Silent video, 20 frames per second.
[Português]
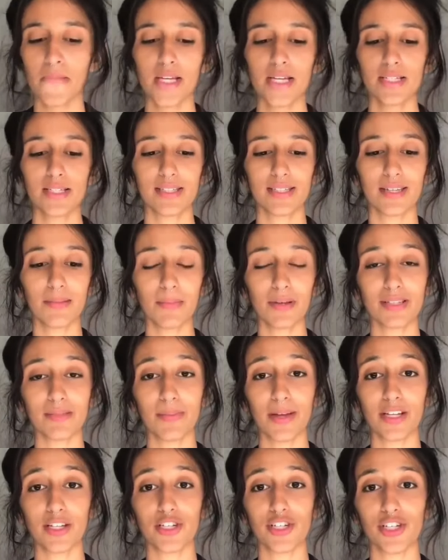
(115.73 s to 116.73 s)

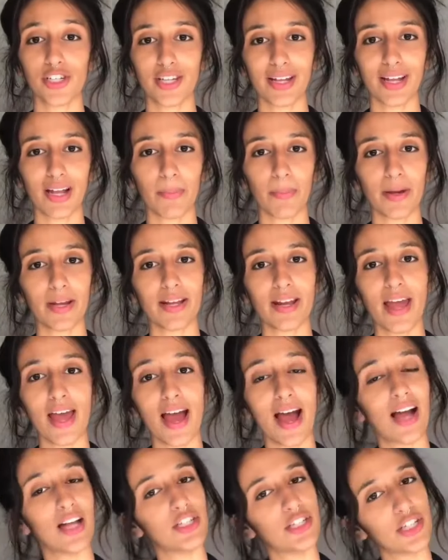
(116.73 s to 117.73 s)
Simplesmente a gente tem que aprender
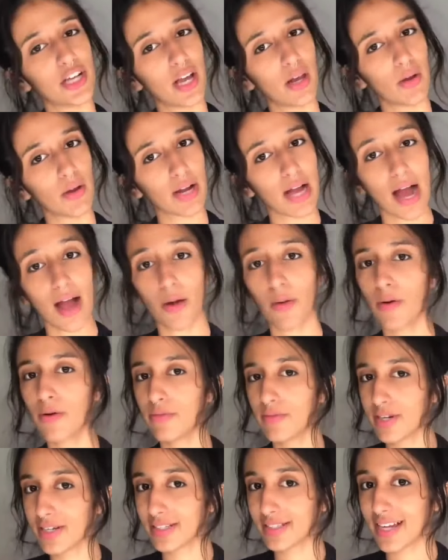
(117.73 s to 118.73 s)
a dialogar,
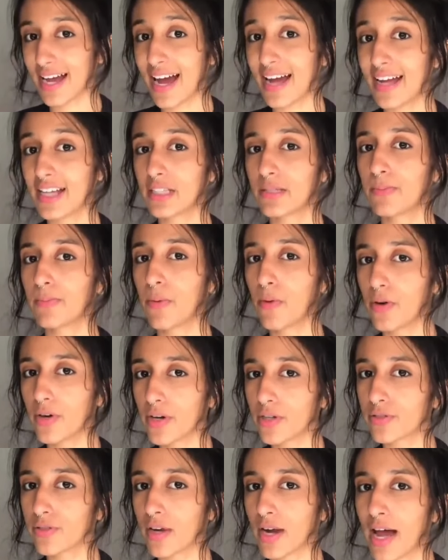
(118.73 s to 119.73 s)
conversar, expor
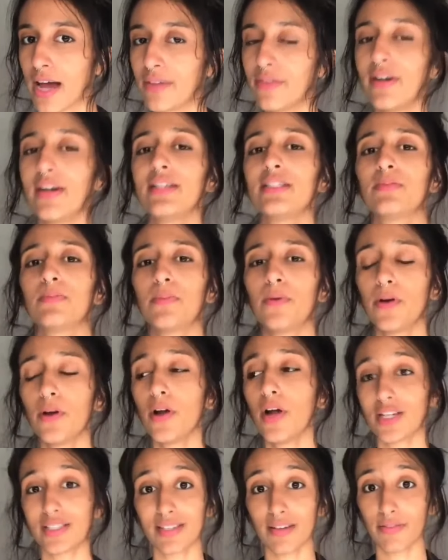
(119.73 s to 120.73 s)
nosso lado, a expor
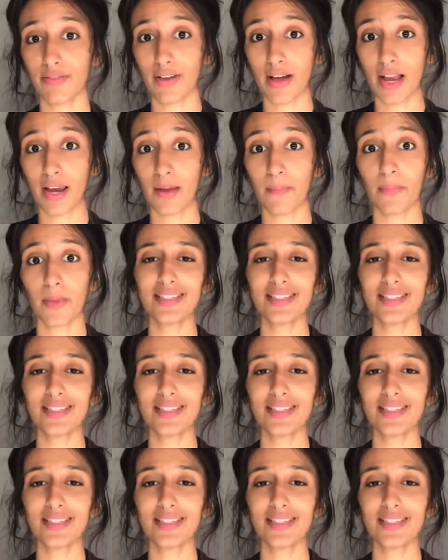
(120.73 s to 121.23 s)
nossa fala.